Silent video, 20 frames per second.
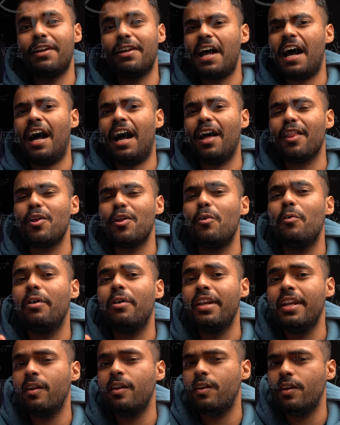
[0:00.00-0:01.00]

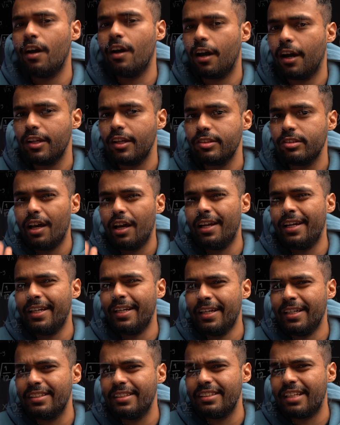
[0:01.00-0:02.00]
فلاحظوا ان الناس
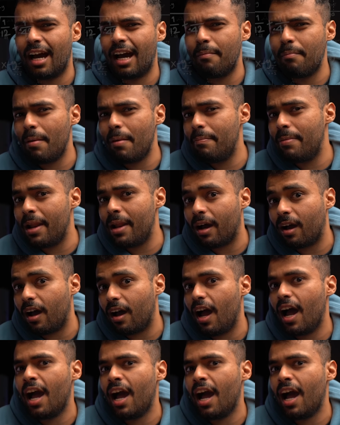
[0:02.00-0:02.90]
اللي عندها مبلغ